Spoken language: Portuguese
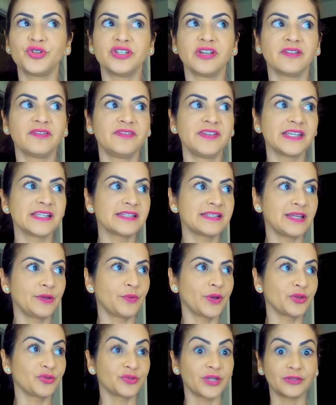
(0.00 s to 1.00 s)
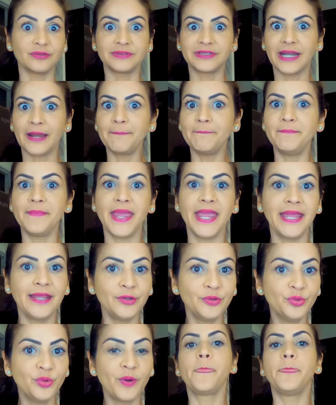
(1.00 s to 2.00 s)
já vi assim um resultado
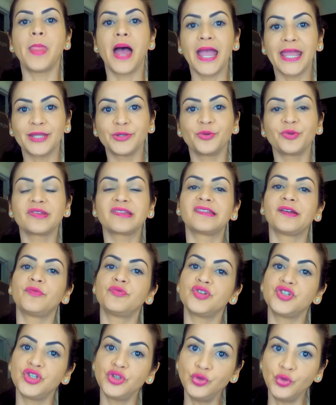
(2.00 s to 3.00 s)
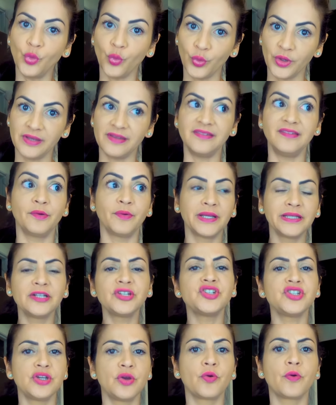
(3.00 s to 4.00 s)
tremendo na redução de dores. Eu ainda
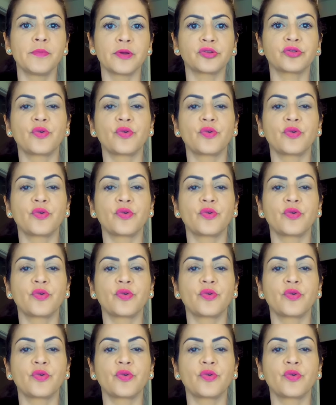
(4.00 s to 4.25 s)
tinha algumas